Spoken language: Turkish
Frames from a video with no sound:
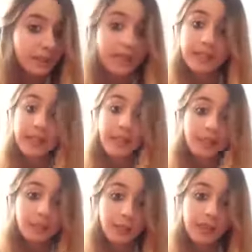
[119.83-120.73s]
Neden
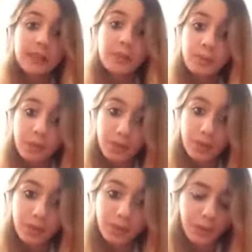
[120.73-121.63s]
asmadın? Bunu da
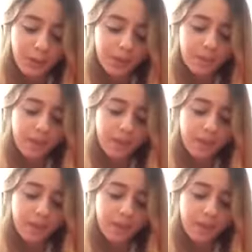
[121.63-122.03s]
soruyorum.